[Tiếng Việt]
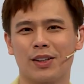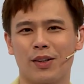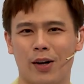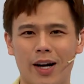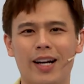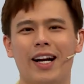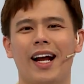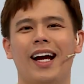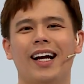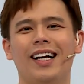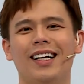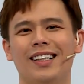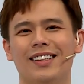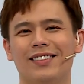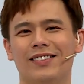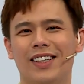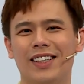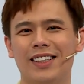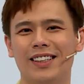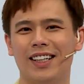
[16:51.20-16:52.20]
thỏa đáng
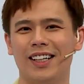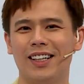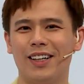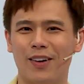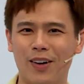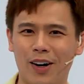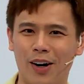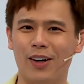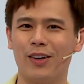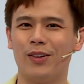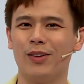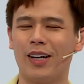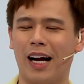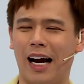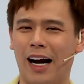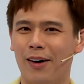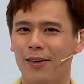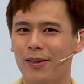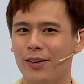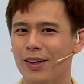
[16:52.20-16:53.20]
với những câu hỏi của
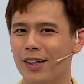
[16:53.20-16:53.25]
Thảo.